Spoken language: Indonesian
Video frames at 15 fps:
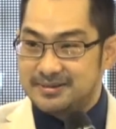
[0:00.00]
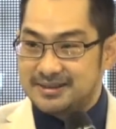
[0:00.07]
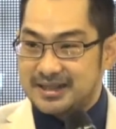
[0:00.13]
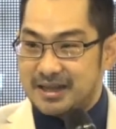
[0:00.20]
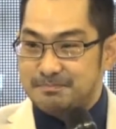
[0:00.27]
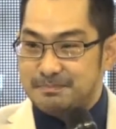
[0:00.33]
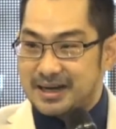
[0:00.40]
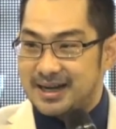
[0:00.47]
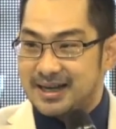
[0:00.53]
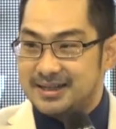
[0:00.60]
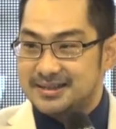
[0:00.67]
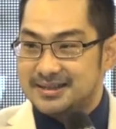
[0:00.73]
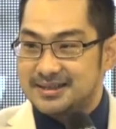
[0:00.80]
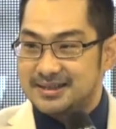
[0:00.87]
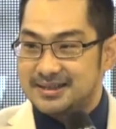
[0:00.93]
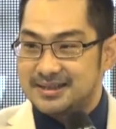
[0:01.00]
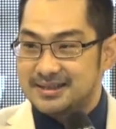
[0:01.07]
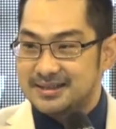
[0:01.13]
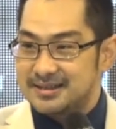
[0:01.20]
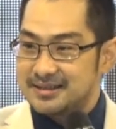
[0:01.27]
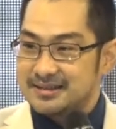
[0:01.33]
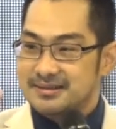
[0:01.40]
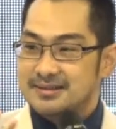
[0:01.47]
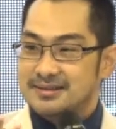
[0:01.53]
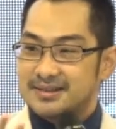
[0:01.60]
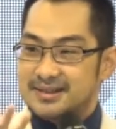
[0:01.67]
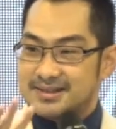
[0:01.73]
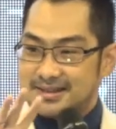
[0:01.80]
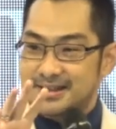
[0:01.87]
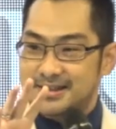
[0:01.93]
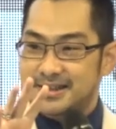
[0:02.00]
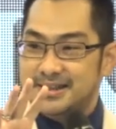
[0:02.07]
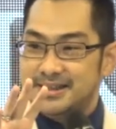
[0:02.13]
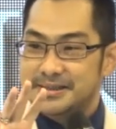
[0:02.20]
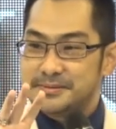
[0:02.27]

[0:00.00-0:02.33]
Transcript: tanpa hasil. Kesel nih,